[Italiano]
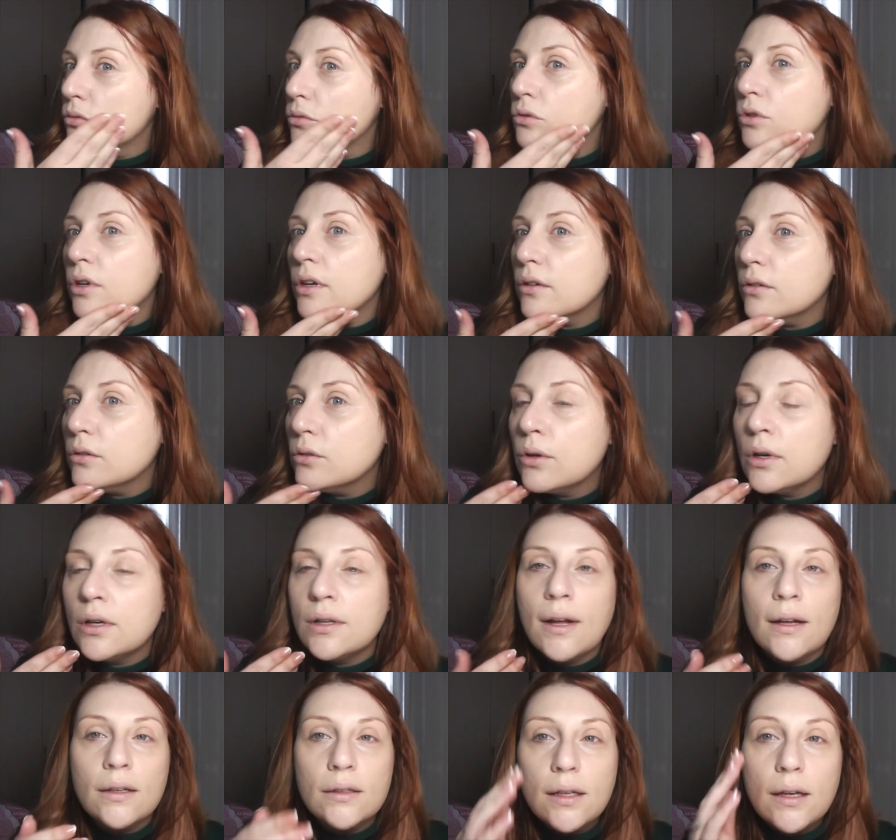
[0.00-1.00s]
cioè,
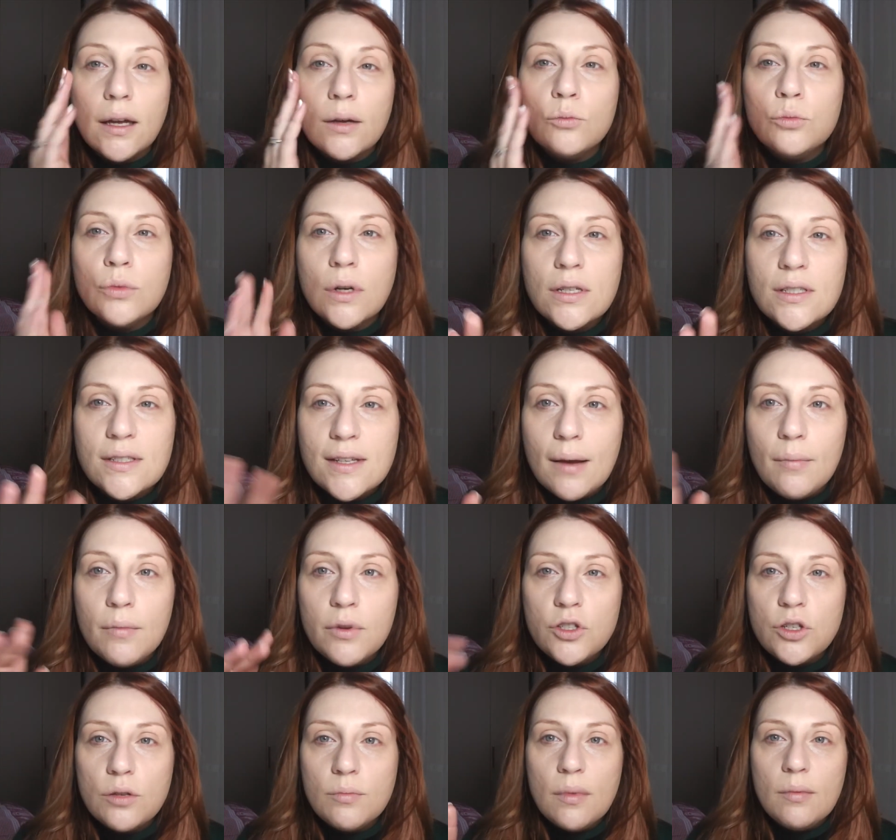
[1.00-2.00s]
guardate una
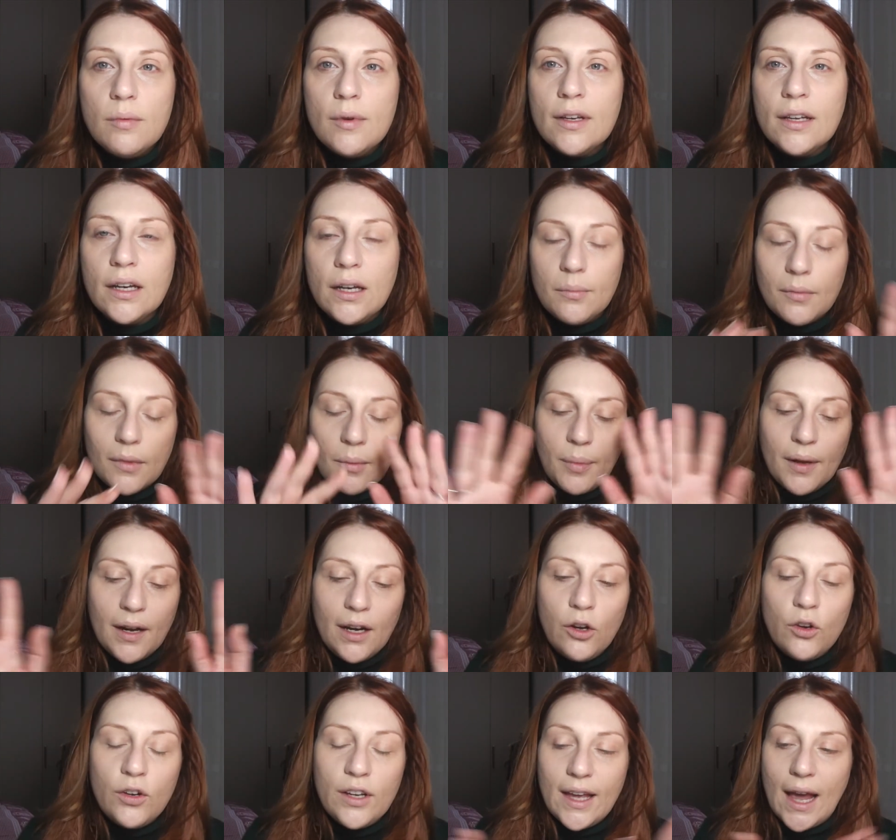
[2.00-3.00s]
semplice BB cream per
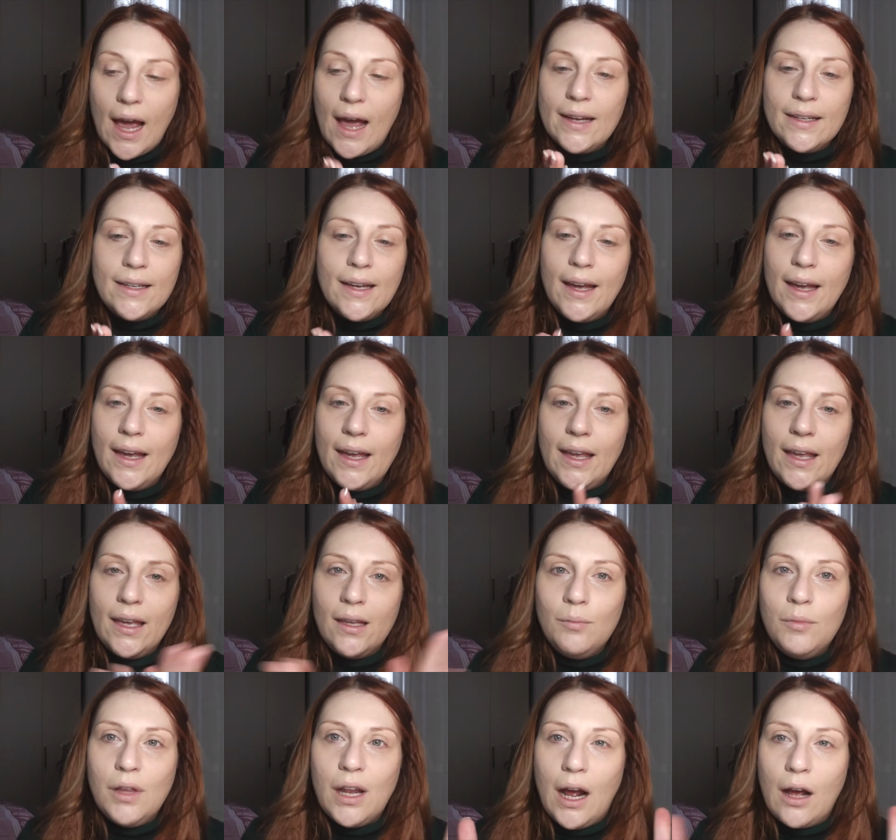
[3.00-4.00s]
le occhiaie
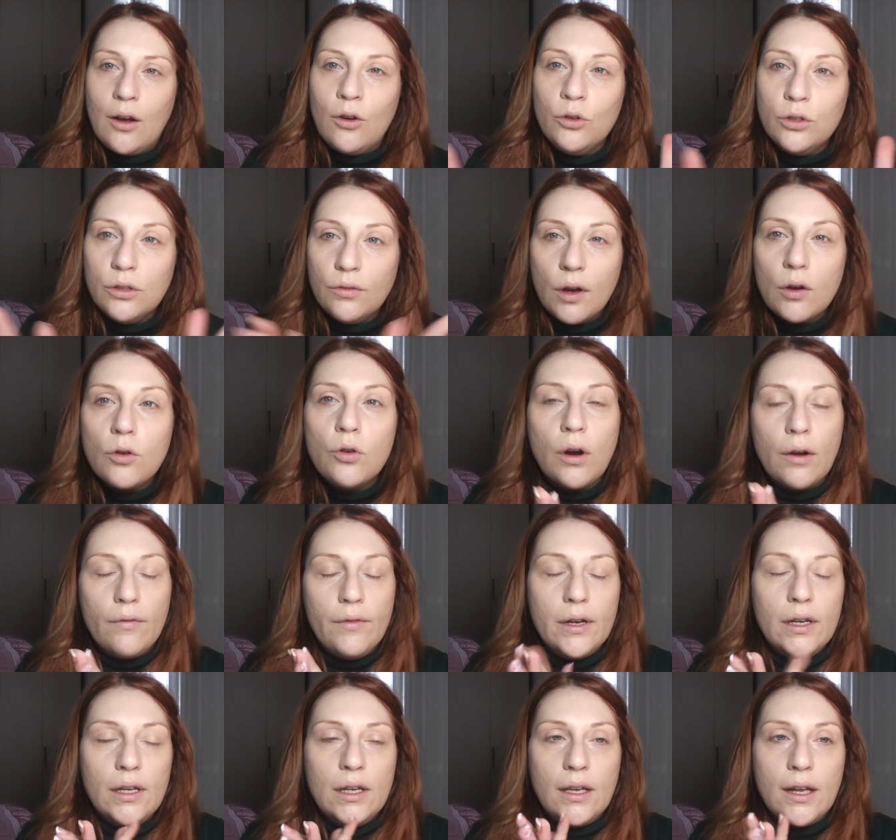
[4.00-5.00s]
il miracolo deve ancora
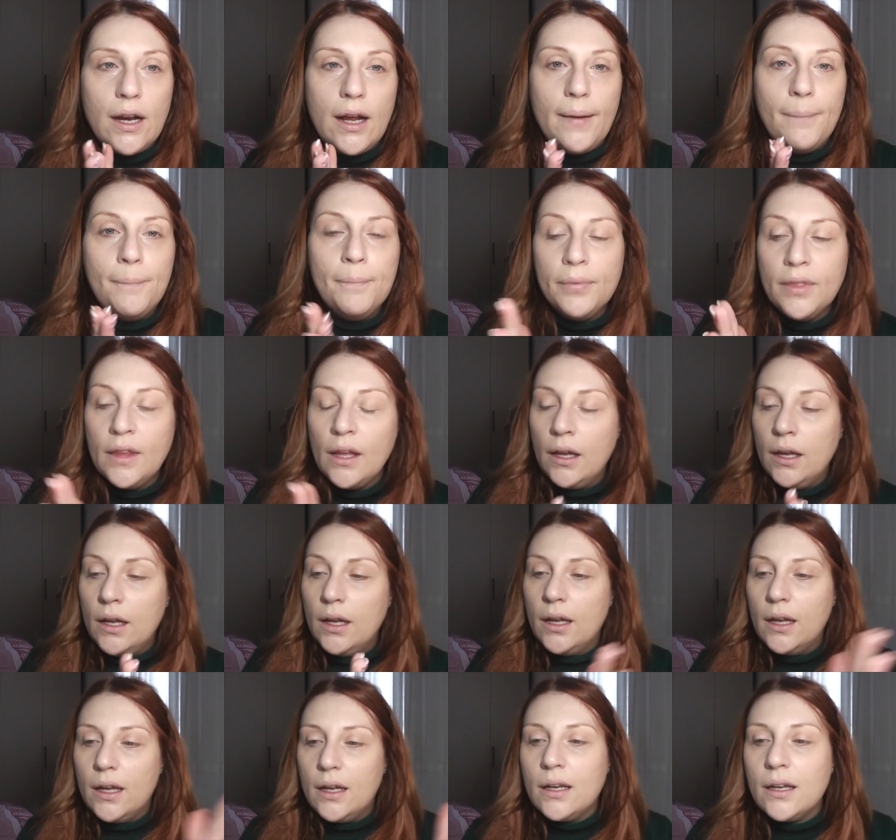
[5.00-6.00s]
venire
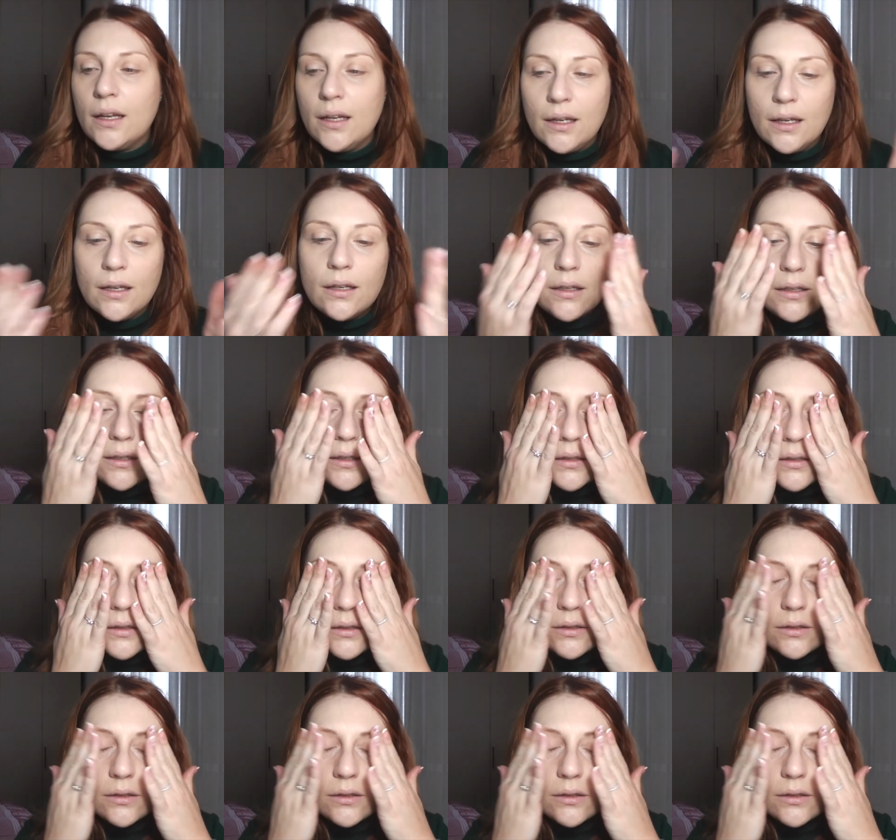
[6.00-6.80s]
e